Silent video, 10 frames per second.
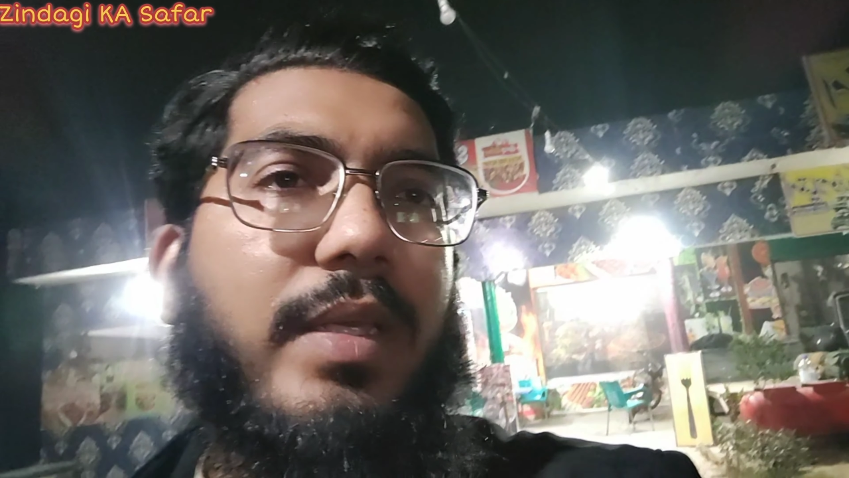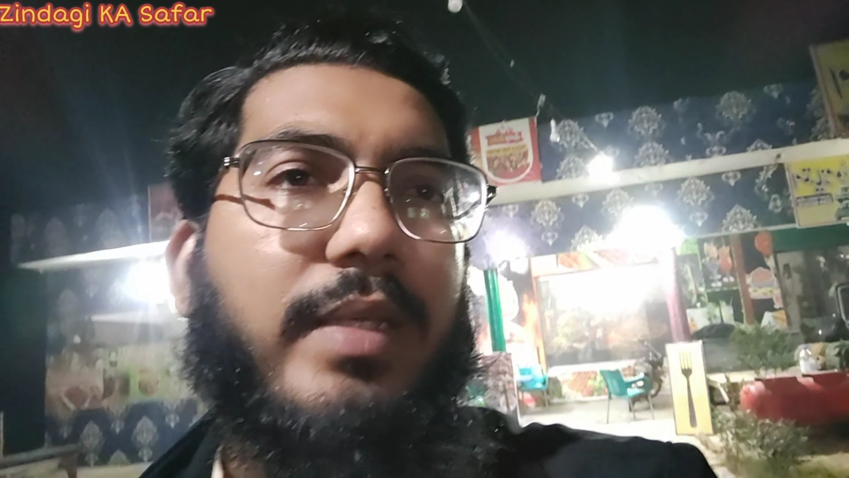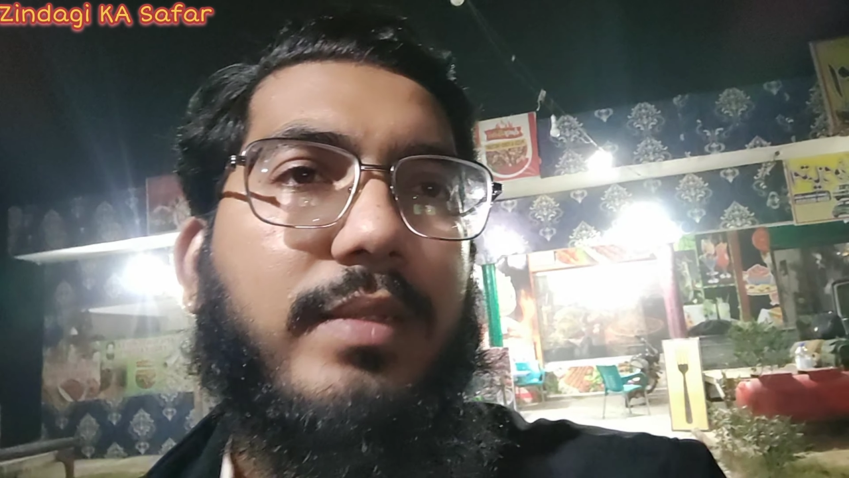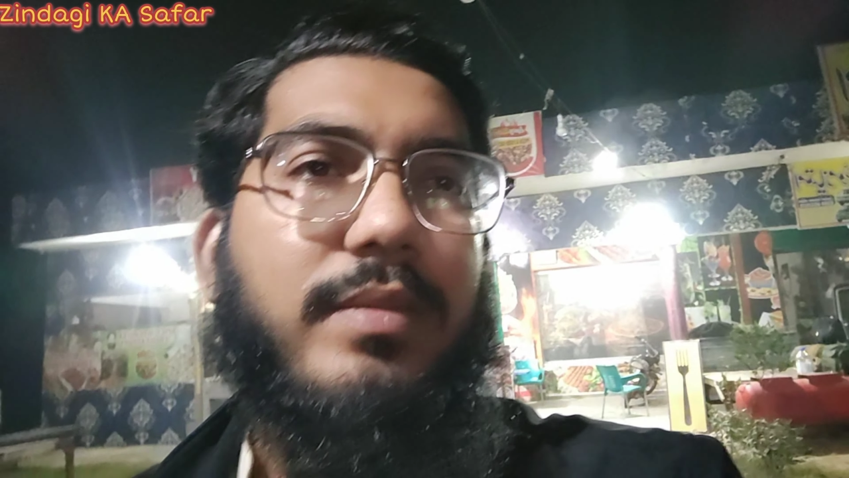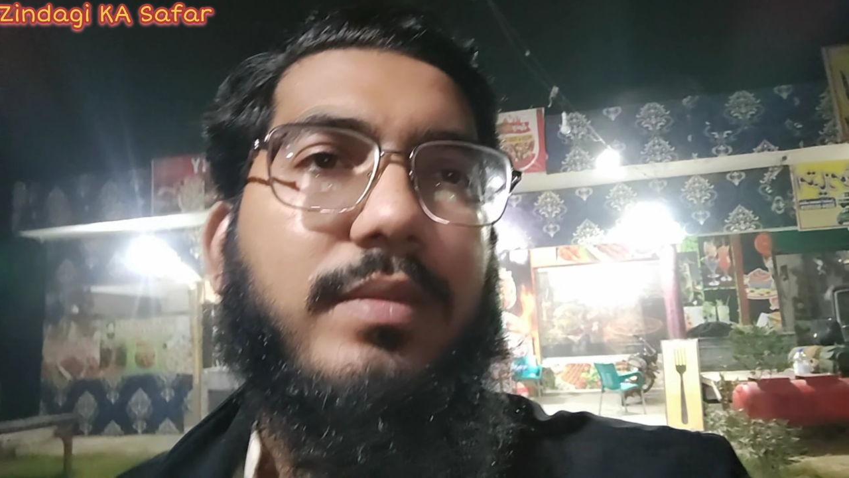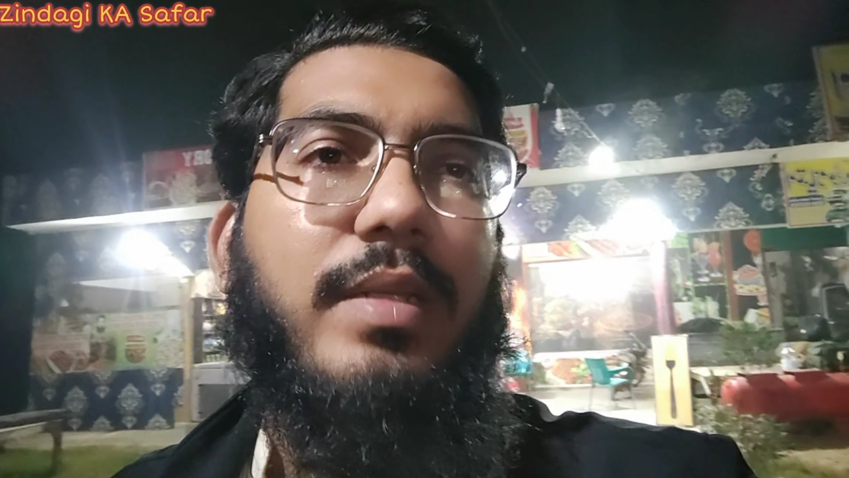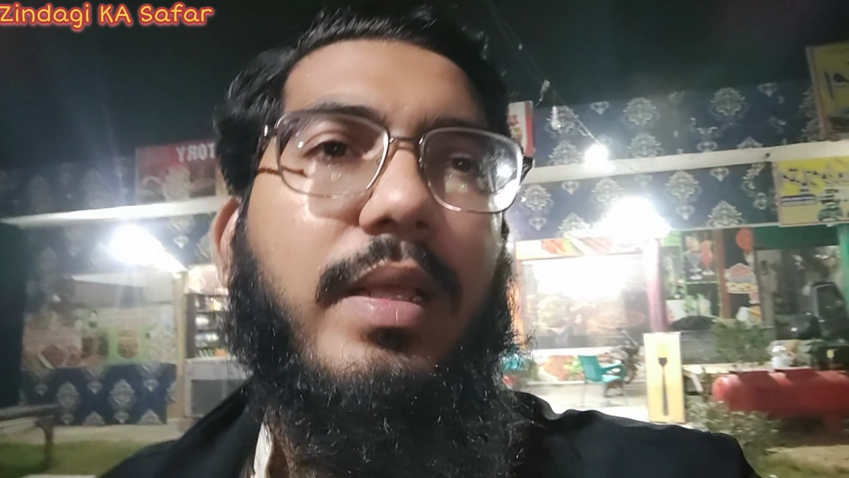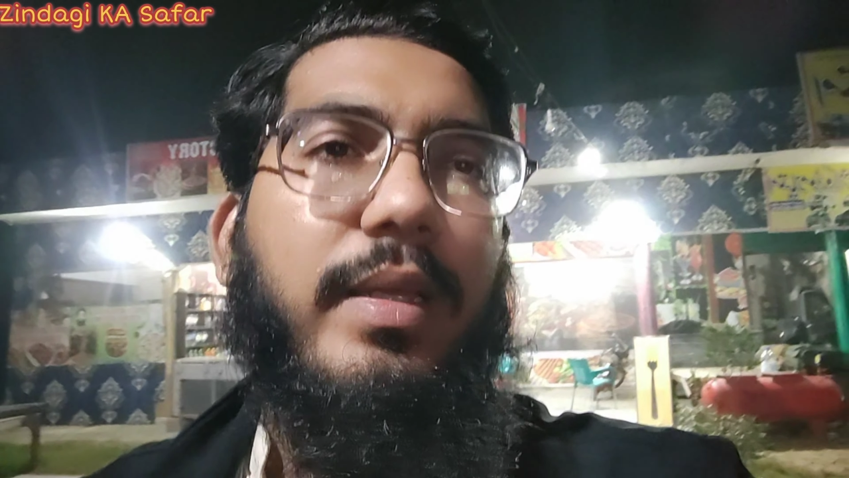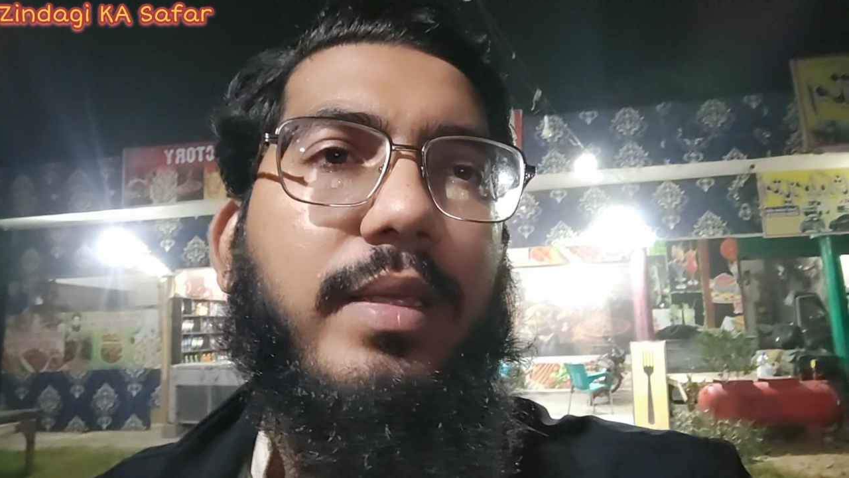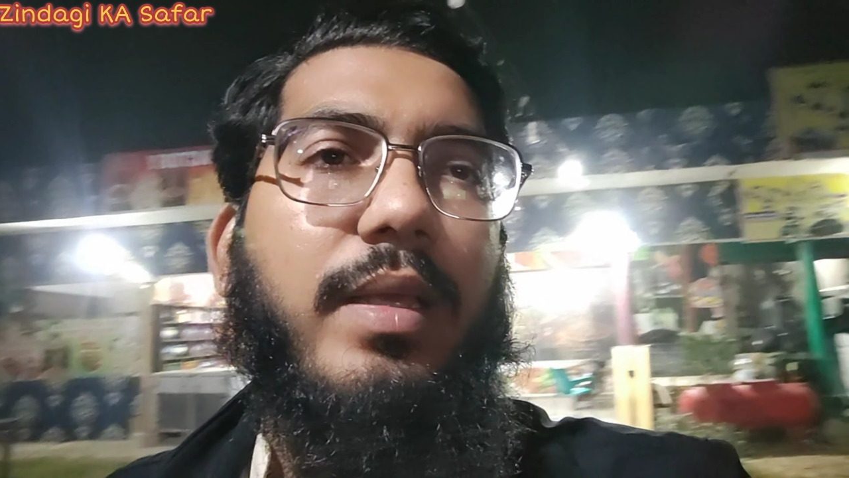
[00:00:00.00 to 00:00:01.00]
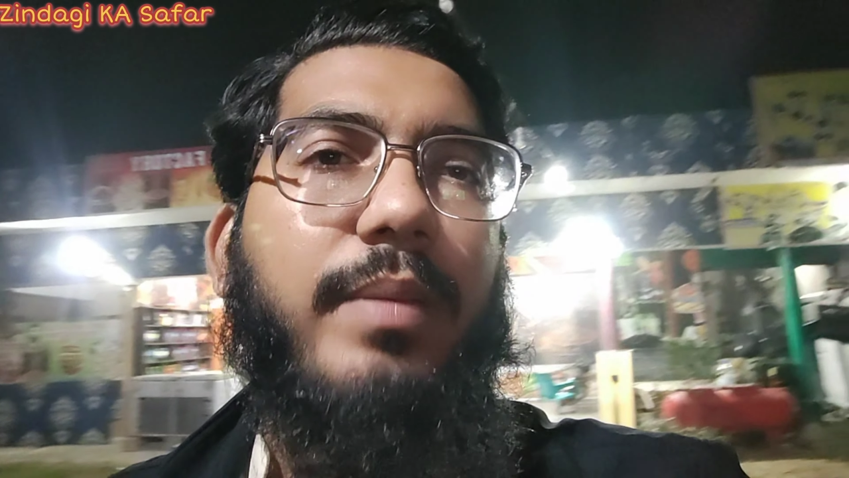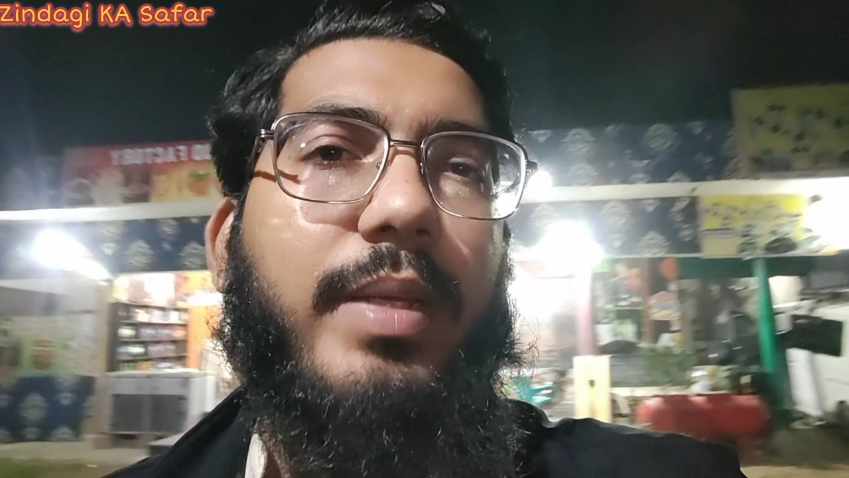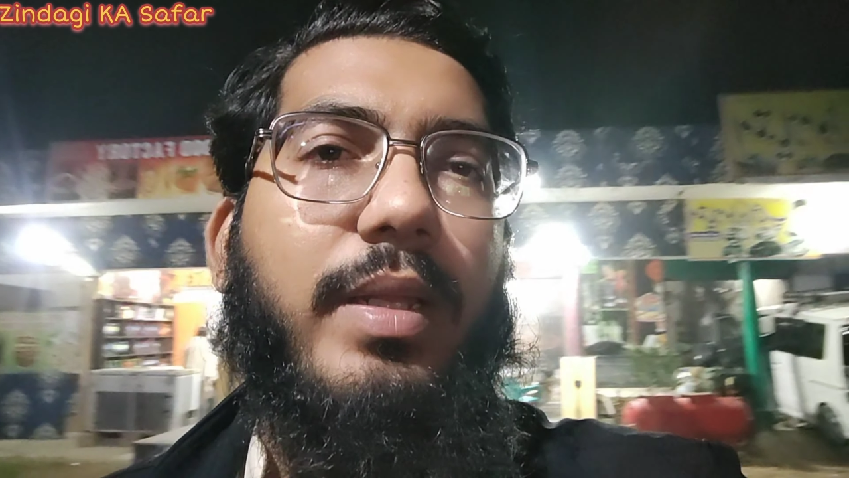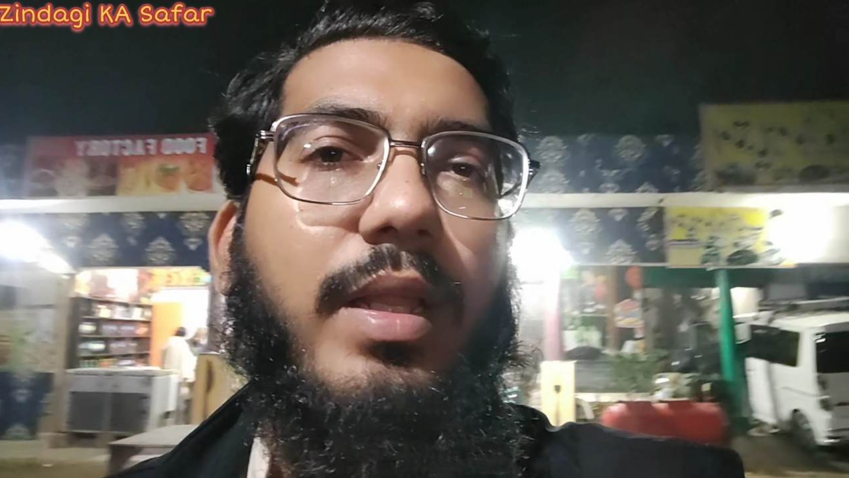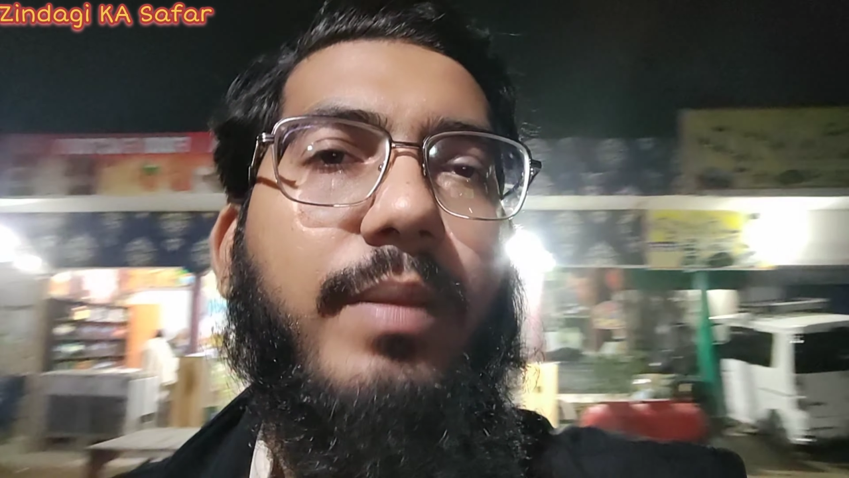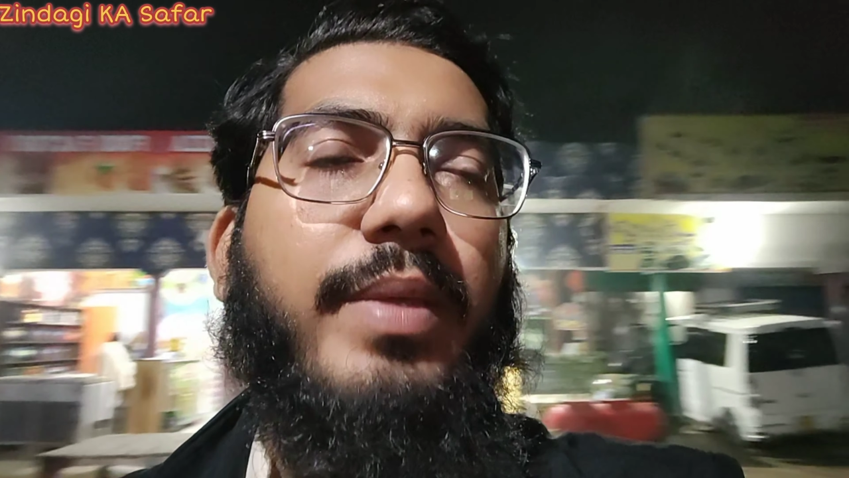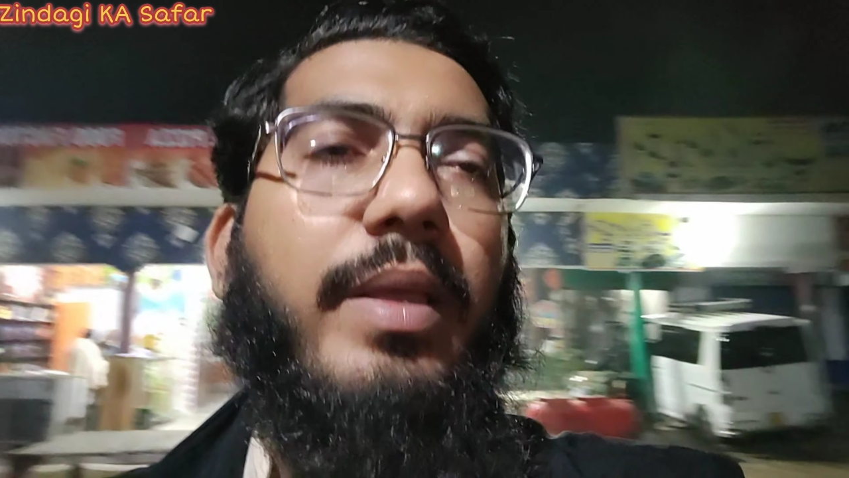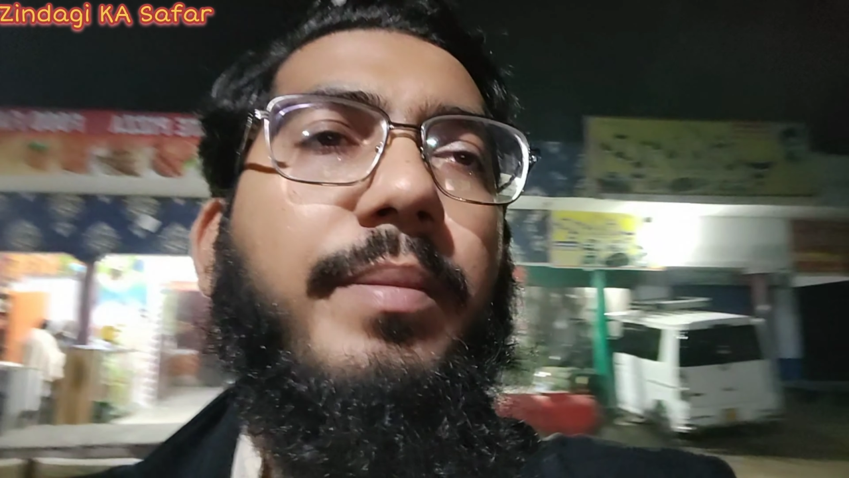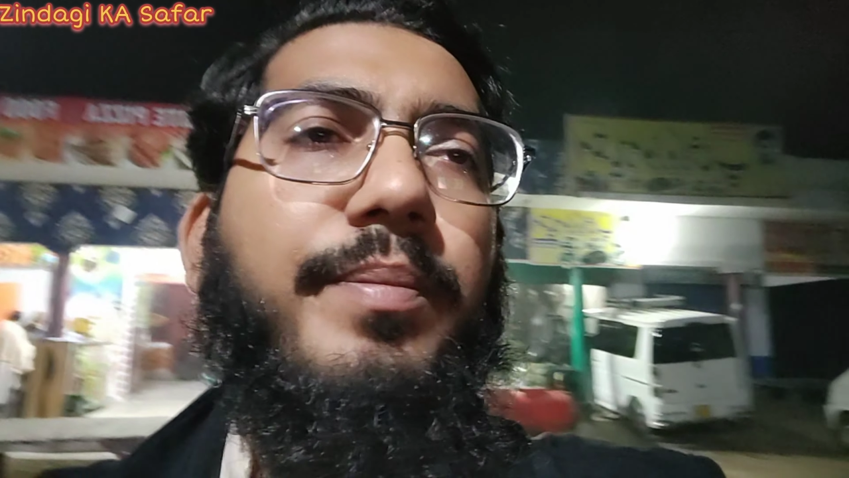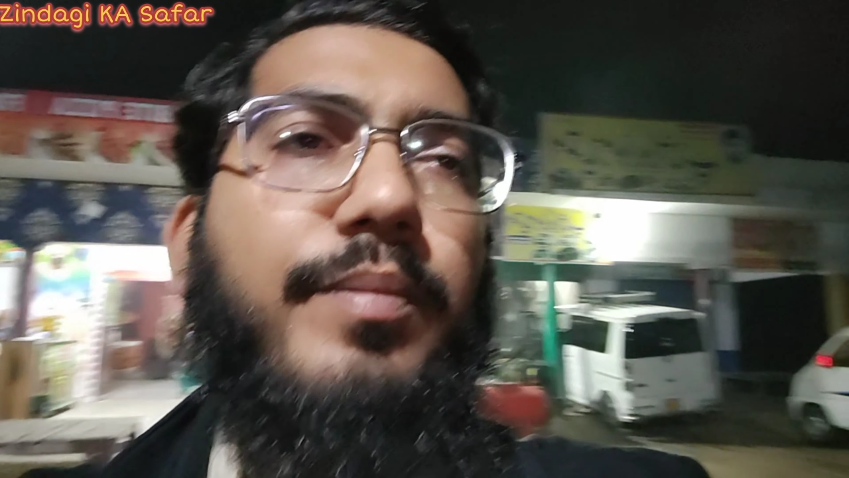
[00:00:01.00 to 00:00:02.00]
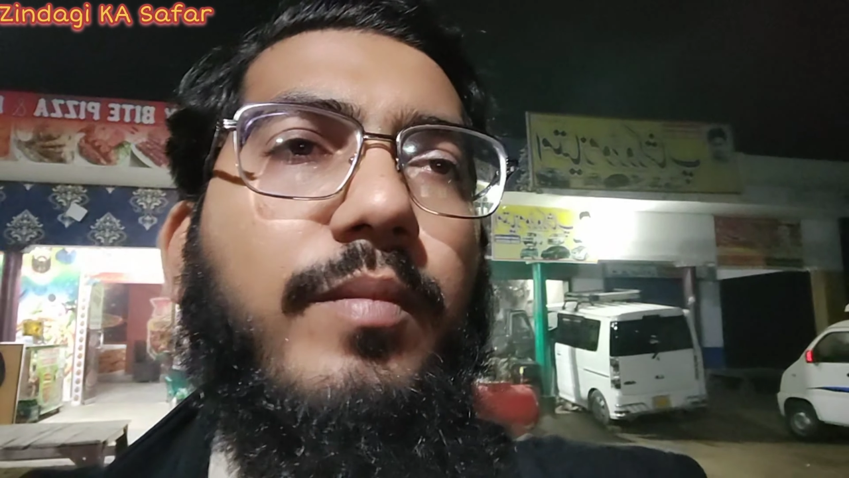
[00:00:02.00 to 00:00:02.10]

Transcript: कि इसने आके हमारी हेल्प की